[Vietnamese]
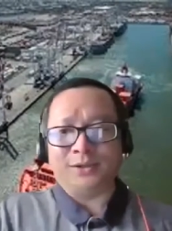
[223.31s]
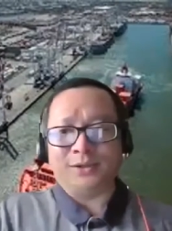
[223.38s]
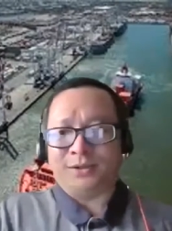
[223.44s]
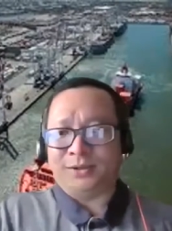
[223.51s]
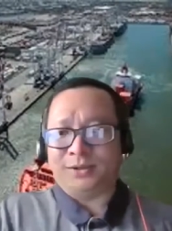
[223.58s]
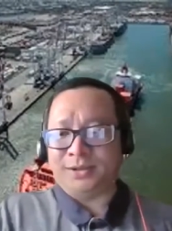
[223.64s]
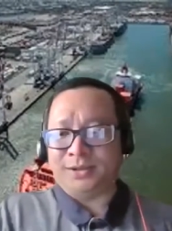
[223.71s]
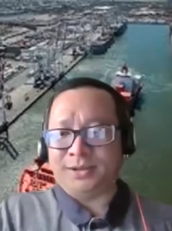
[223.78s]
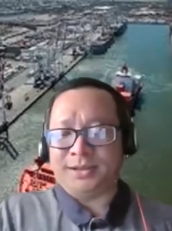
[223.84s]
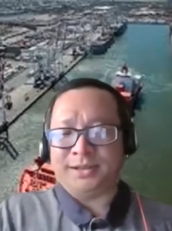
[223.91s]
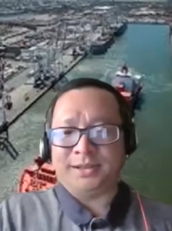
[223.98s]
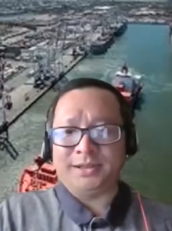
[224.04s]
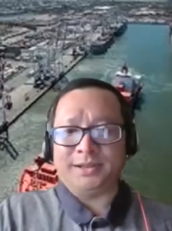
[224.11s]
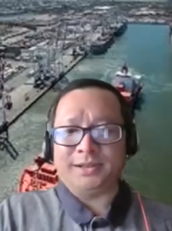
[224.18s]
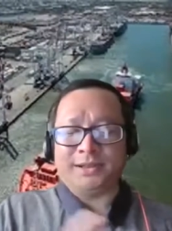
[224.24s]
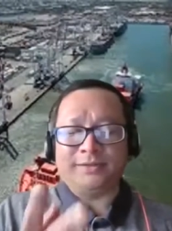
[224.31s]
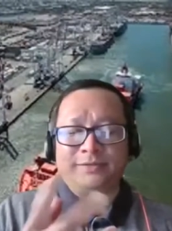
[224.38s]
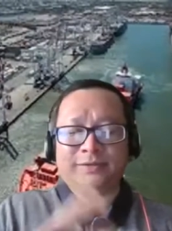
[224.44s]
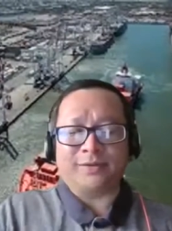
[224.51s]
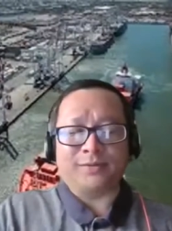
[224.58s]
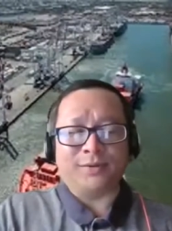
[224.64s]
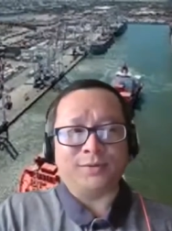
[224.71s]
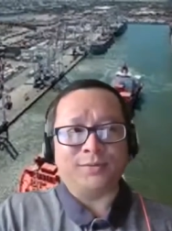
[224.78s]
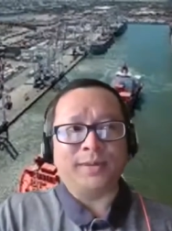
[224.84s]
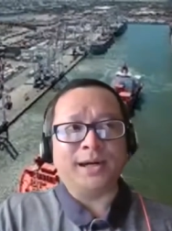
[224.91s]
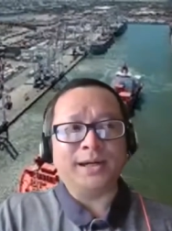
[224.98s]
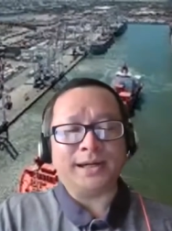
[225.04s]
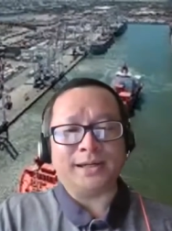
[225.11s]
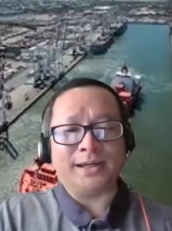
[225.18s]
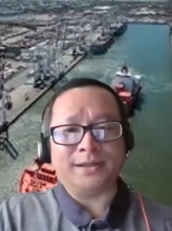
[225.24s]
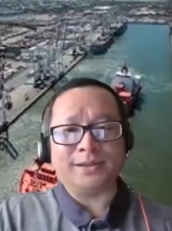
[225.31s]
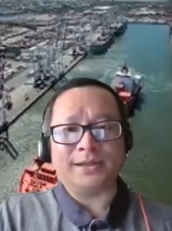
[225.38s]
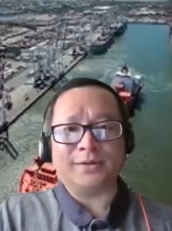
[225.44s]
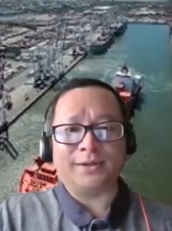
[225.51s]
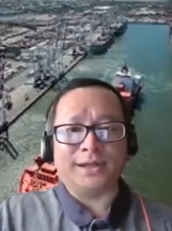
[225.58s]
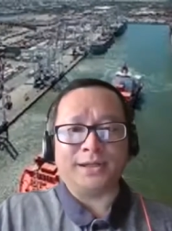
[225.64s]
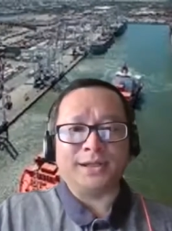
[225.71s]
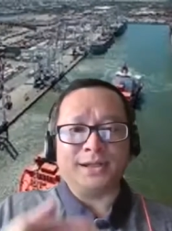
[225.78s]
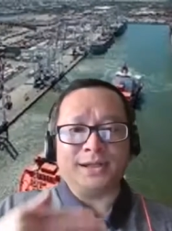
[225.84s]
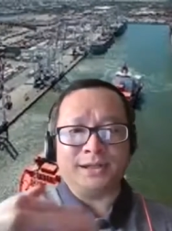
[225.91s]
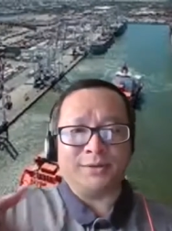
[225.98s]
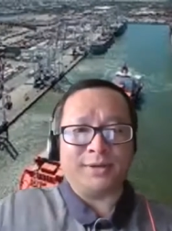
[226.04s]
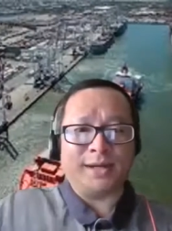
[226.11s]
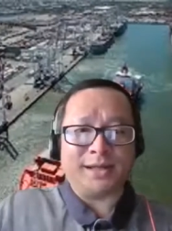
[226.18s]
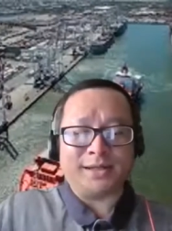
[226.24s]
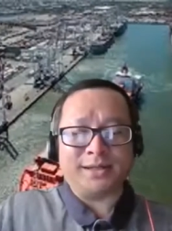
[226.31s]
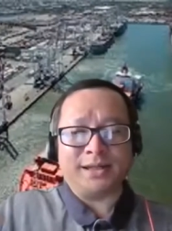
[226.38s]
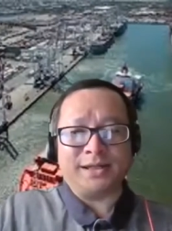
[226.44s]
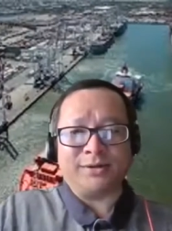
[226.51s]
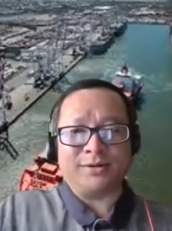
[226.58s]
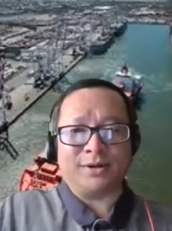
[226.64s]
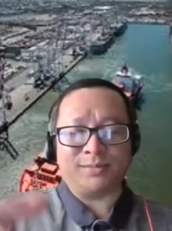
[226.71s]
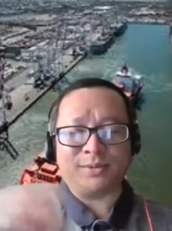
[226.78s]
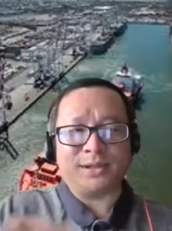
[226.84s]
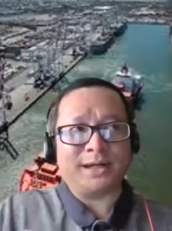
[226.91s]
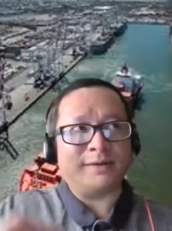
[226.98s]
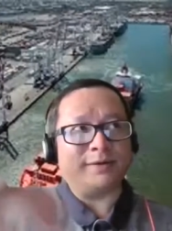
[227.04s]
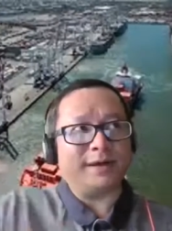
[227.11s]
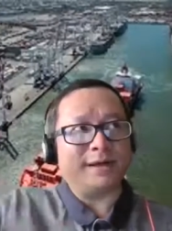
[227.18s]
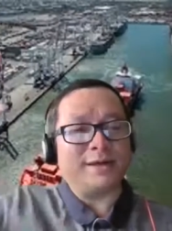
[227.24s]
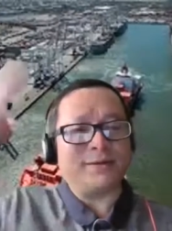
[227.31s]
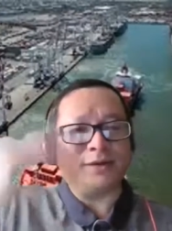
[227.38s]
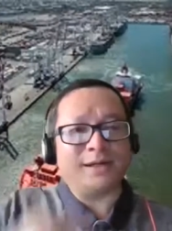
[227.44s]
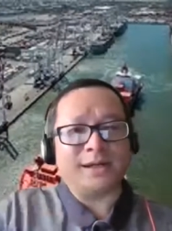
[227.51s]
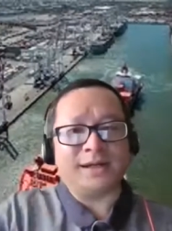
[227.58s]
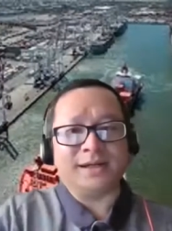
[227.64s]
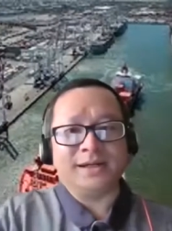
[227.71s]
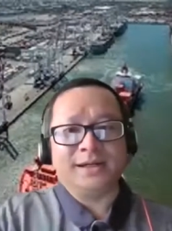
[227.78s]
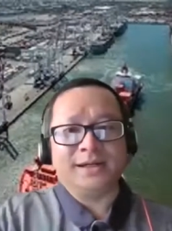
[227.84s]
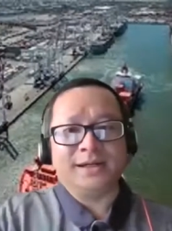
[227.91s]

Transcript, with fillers: cái cái cái phòng ngủ mới này nó sẽ có diện tích là chiều dài như này chiều rộng như này và cao như này